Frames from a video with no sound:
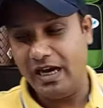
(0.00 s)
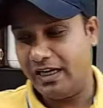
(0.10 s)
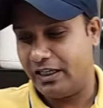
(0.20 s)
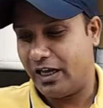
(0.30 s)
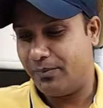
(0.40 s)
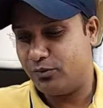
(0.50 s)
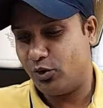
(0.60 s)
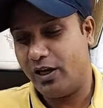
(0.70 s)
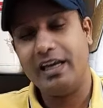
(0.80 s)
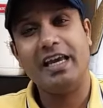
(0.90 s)
एट ए टाइम
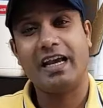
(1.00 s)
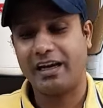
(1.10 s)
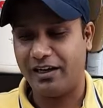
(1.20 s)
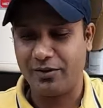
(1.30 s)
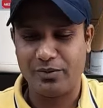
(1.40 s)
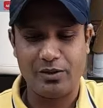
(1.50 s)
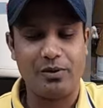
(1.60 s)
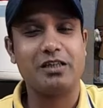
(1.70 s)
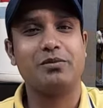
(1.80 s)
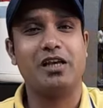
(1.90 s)
जो है एक कलर मेरे
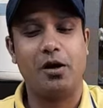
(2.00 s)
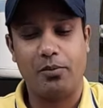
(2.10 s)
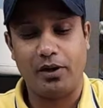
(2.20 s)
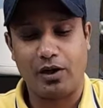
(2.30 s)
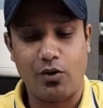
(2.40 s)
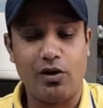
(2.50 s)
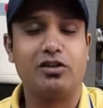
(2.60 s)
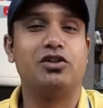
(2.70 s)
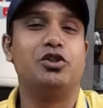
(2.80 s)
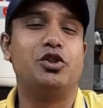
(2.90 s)
पास में यहाँ पर रखा हुआ है
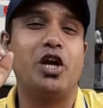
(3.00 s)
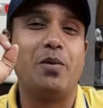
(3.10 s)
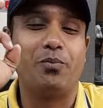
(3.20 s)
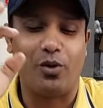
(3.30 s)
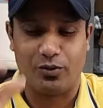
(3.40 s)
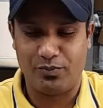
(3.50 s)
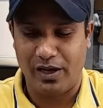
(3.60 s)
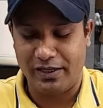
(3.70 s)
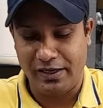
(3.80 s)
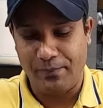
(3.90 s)
इसकी शेप बहुत
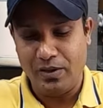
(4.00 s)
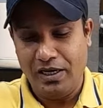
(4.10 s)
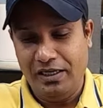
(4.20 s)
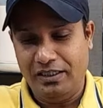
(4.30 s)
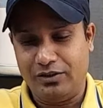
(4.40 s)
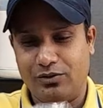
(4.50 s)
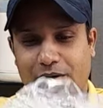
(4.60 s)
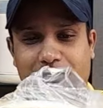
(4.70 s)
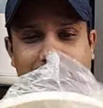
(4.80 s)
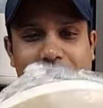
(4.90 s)
प्यारी है
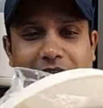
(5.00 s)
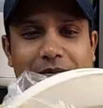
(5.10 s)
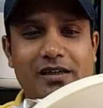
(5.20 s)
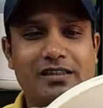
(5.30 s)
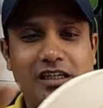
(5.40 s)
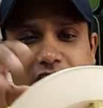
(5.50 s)
सबसे पहले मैं इसकी